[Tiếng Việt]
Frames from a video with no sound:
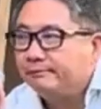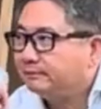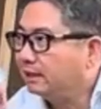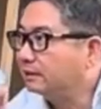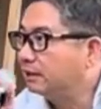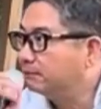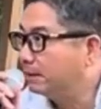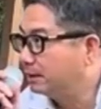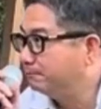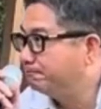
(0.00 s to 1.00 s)
dân thường
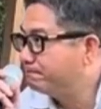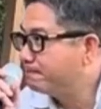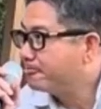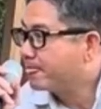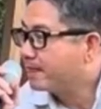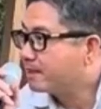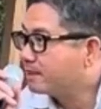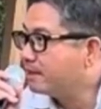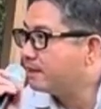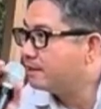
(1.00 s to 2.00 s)
mình
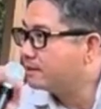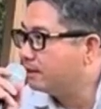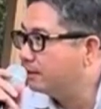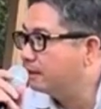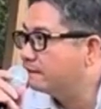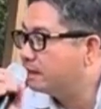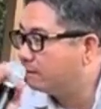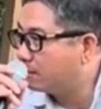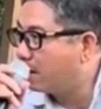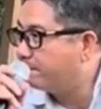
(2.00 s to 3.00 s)
với thị trưởng với
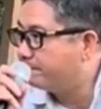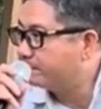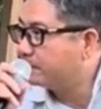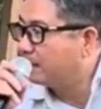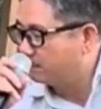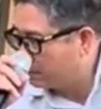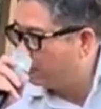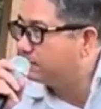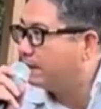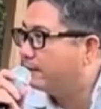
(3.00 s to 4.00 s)
thống đốc giống
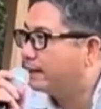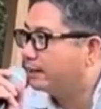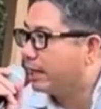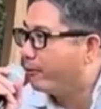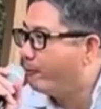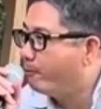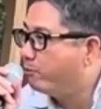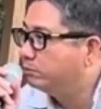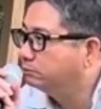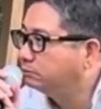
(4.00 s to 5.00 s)
giống nhau khác nhau
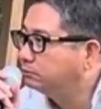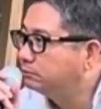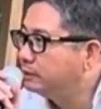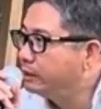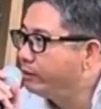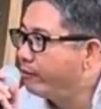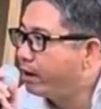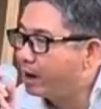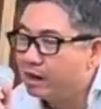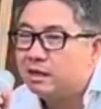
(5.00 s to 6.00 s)

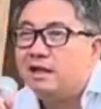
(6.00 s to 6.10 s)
à,